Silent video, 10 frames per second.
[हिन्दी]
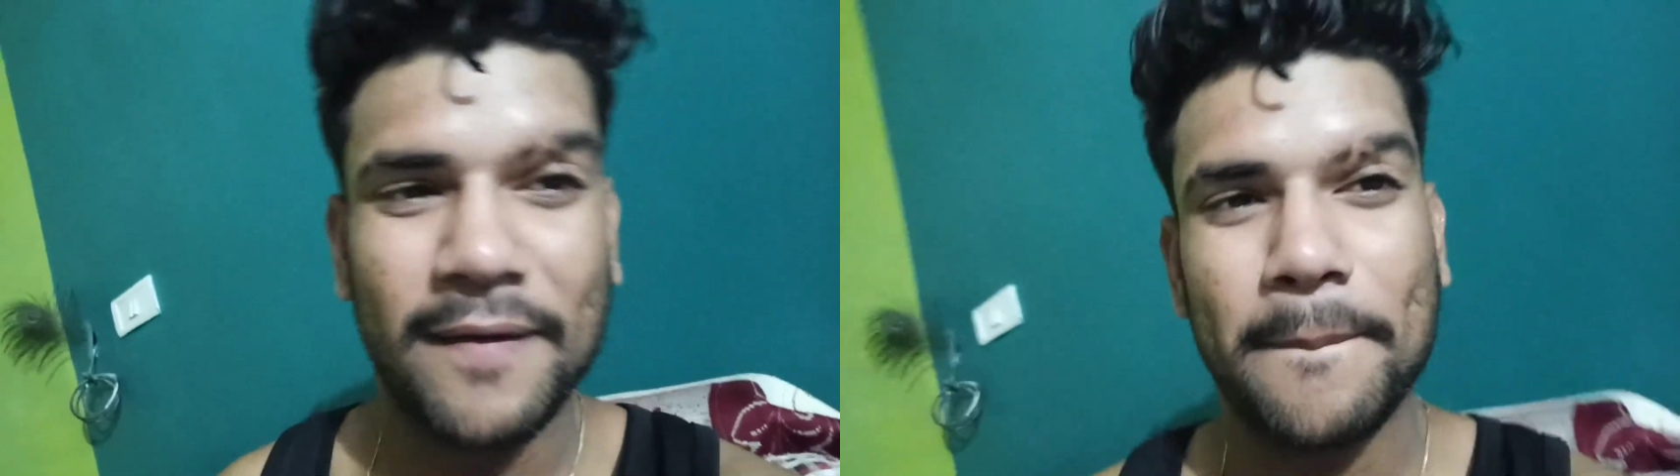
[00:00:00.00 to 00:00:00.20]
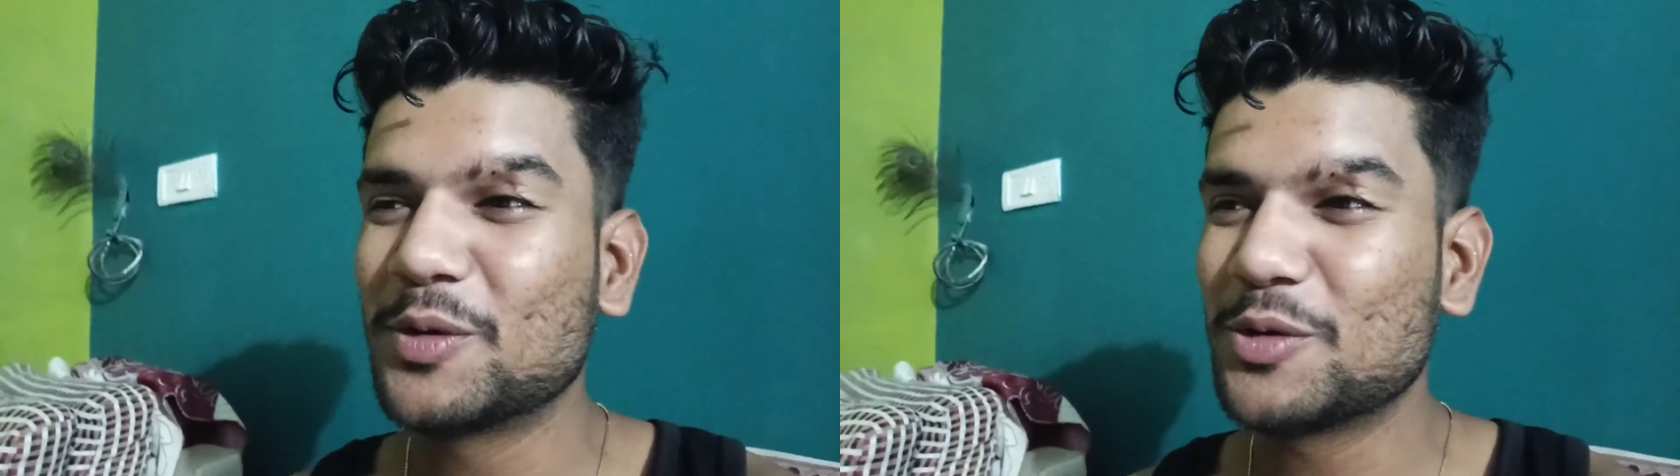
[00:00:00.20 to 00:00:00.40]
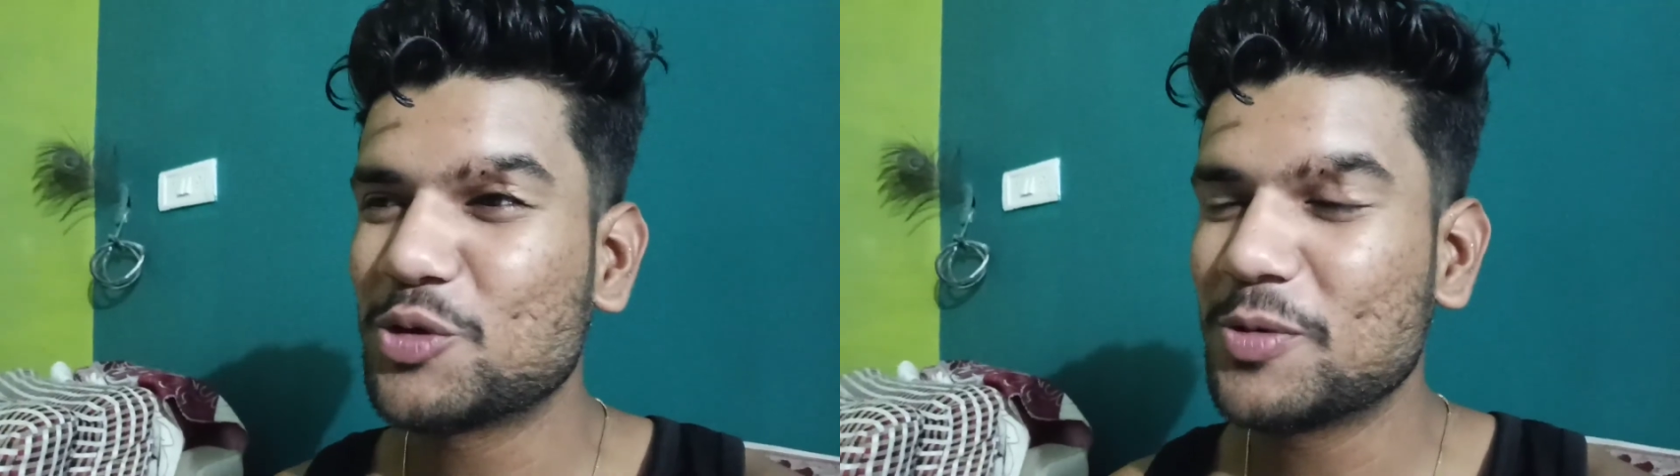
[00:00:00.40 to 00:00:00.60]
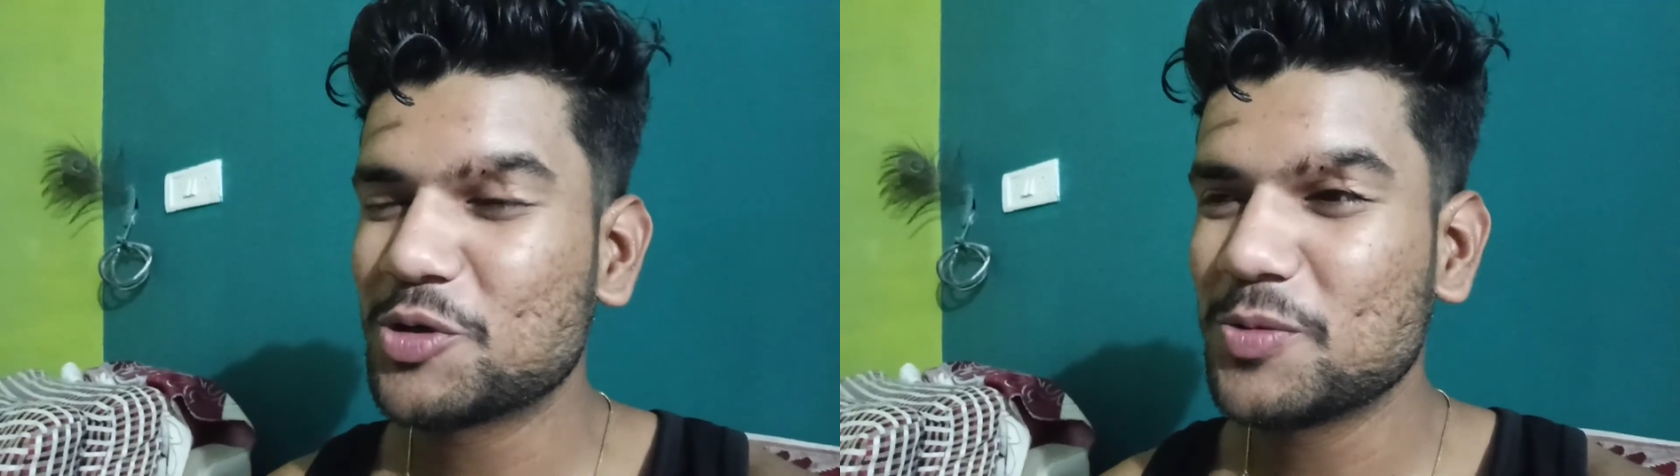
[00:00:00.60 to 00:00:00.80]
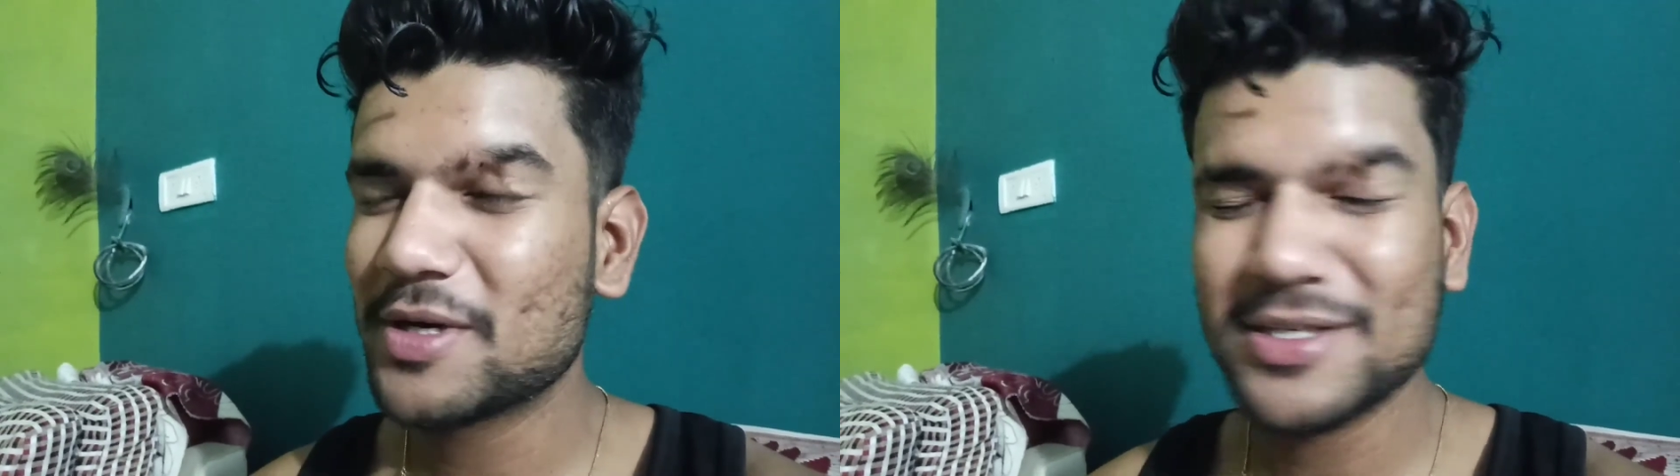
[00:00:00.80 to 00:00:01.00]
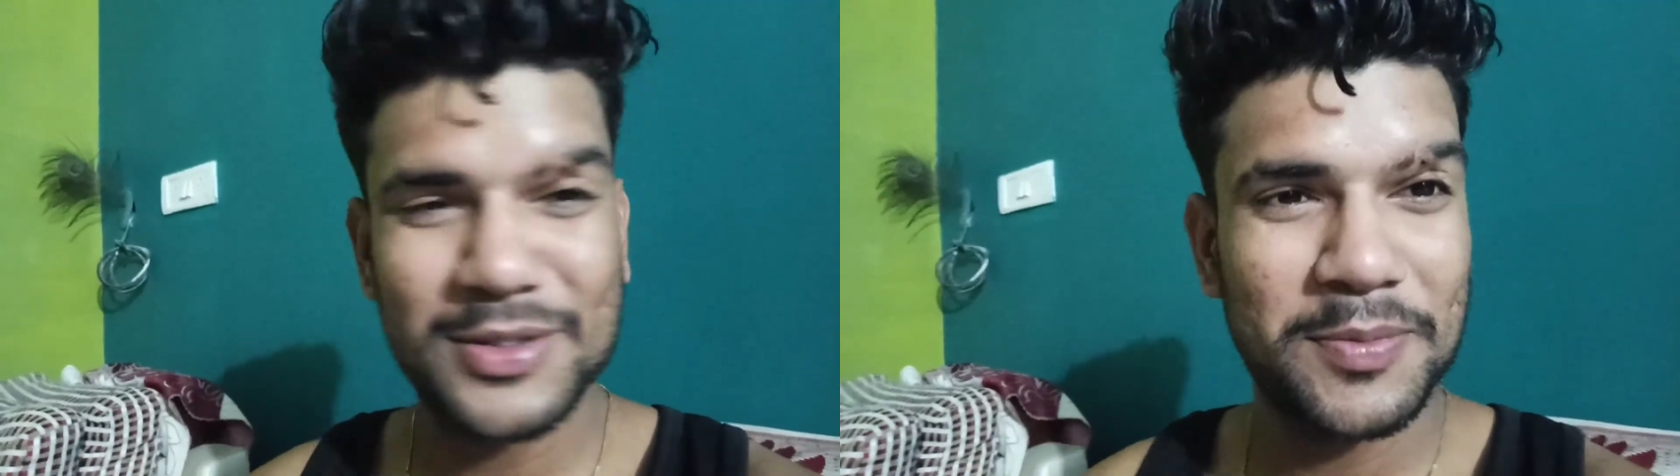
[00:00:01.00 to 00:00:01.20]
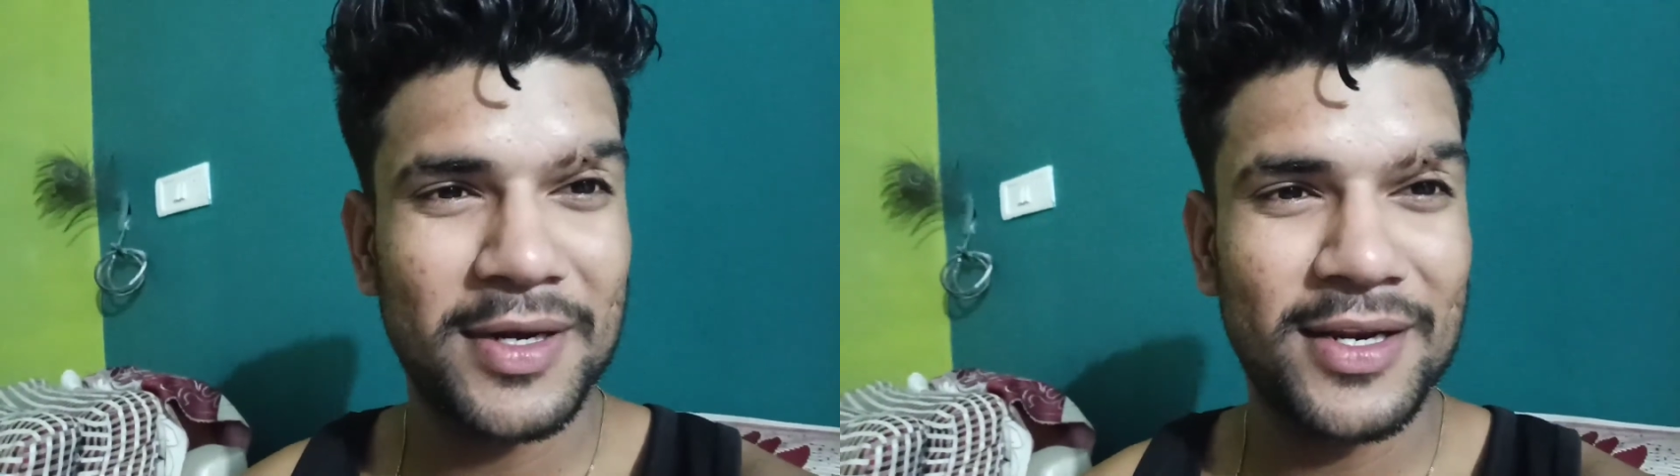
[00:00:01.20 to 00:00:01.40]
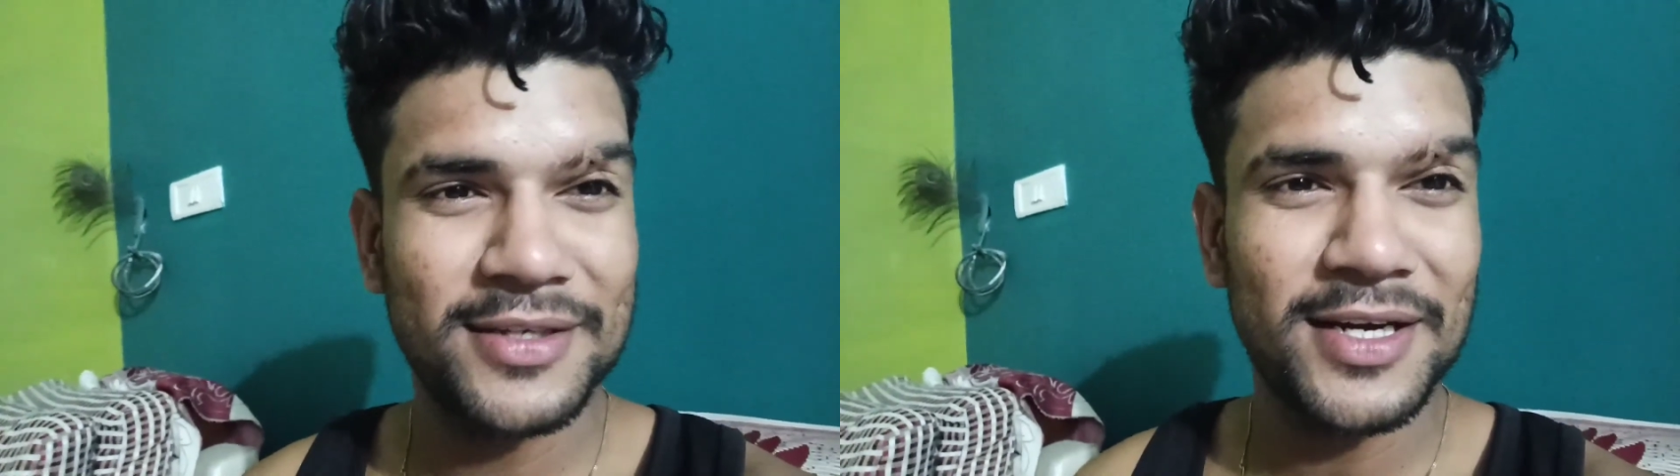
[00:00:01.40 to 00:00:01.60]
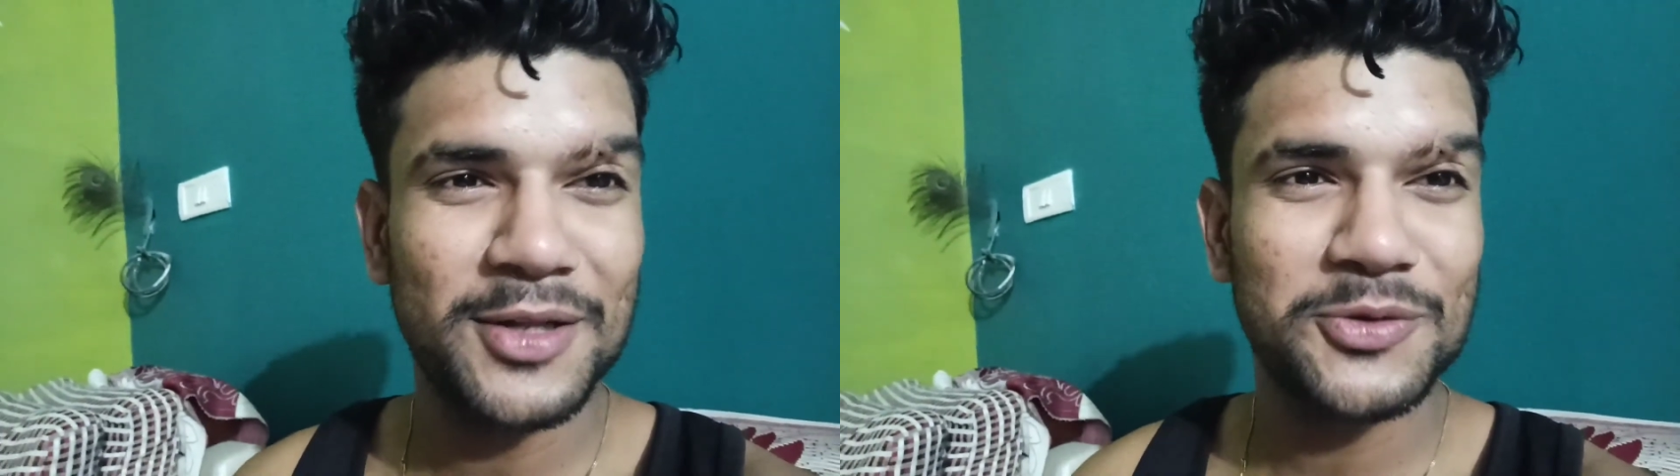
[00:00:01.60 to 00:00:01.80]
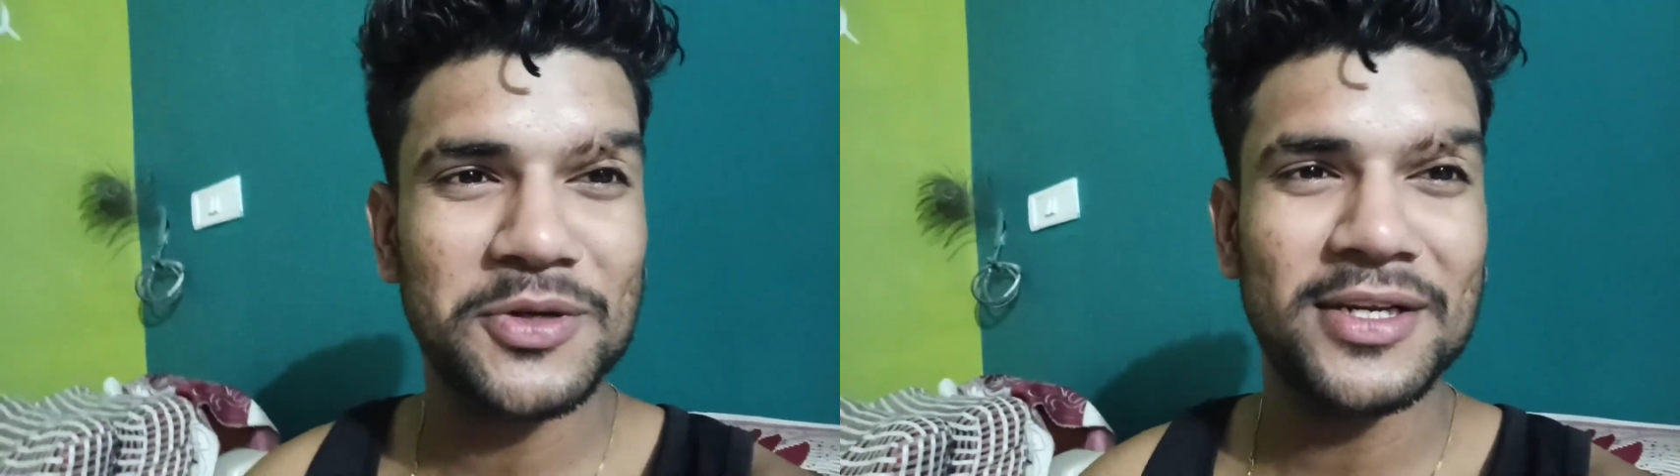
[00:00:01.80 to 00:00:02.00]
क्योंकि सुबह सुबह अगर जिम कर ली जाए
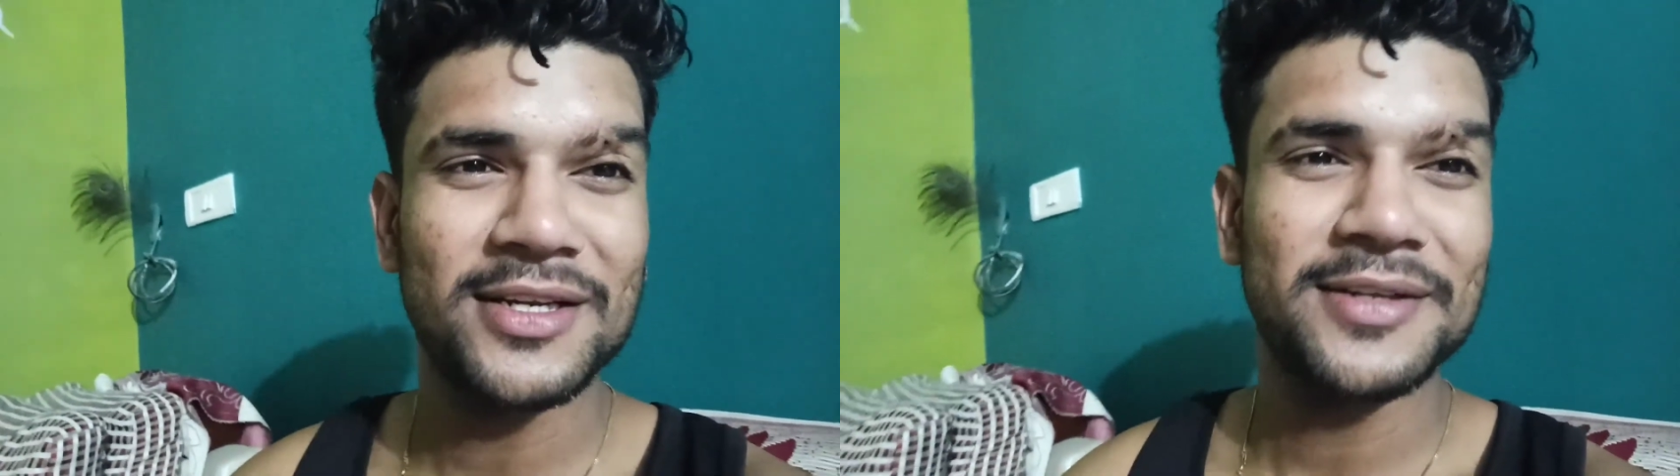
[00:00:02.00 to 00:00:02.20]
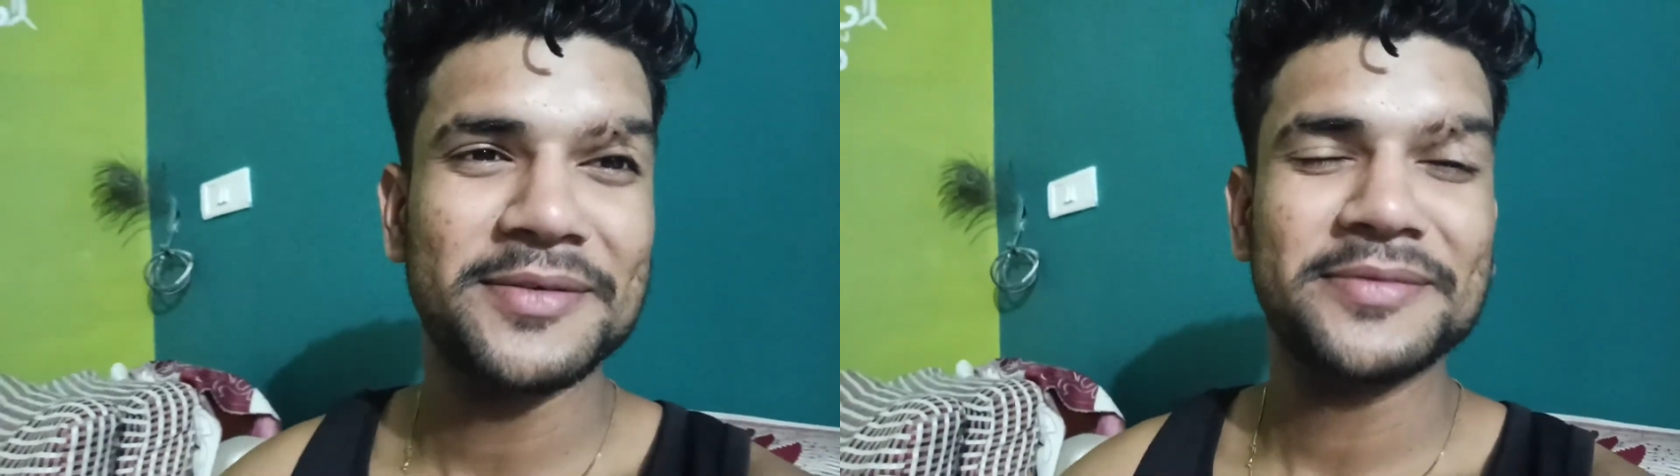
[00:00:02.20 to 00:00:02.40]
तो शरीर